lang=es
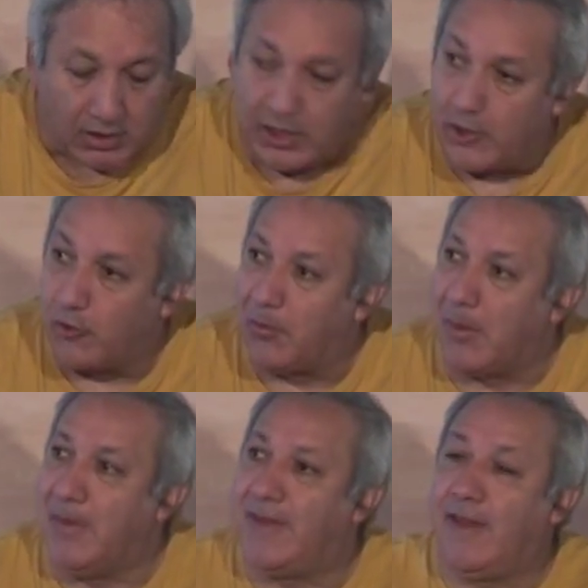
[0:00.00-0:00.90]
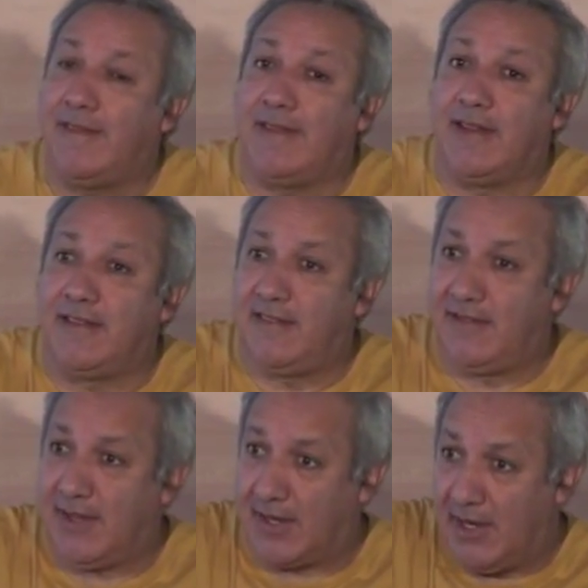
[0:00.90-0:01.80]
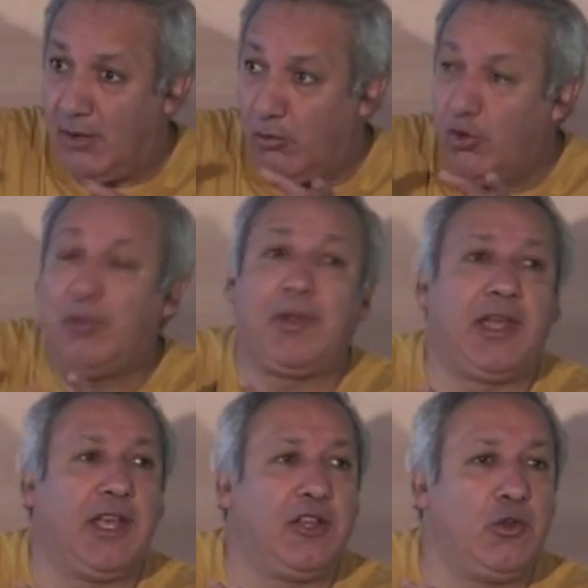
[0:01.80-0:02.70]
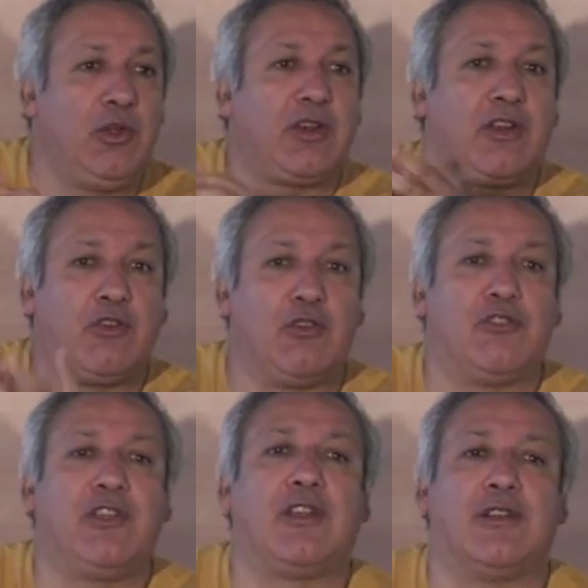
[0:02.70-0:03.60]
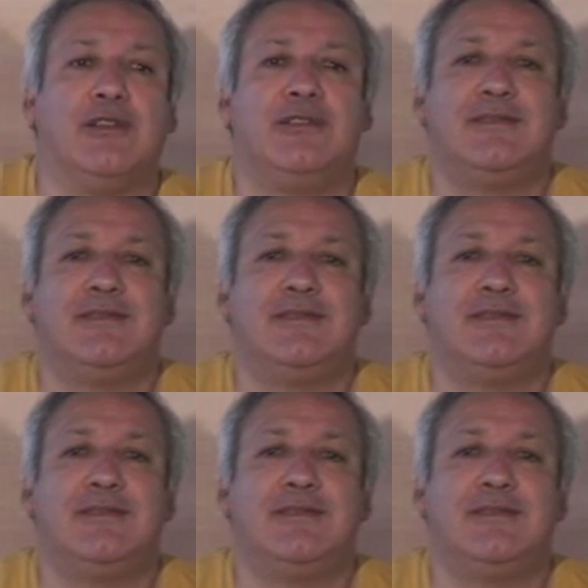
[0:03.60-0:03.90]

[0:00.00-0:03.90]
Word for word: que nos permite destacar un objeto y reconocerlo.